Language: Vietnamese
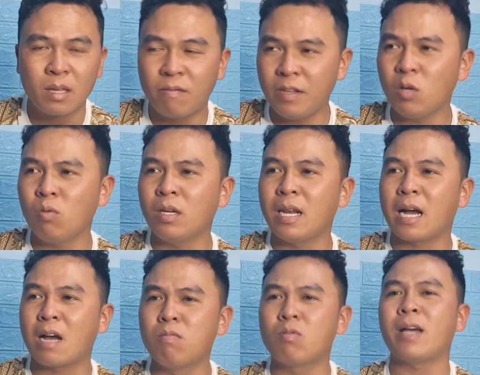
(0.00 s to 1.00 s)
ví dụ như là
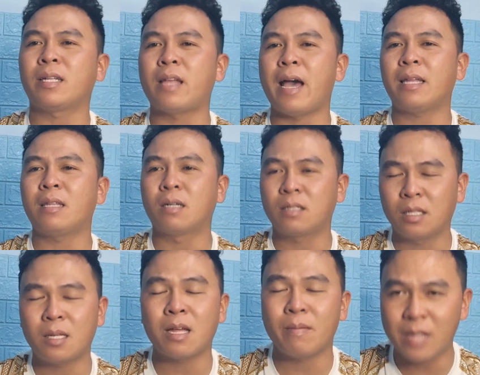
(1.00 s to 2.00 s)
không có anh Thái thực
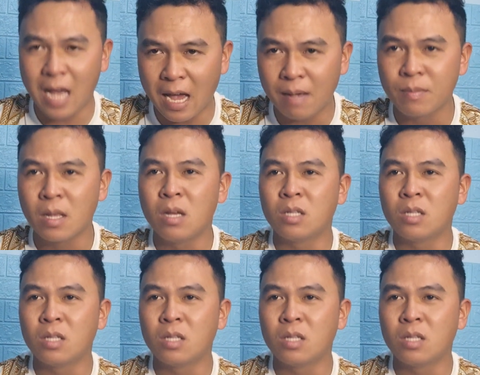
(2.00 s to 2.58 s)
trực tiếp tham gia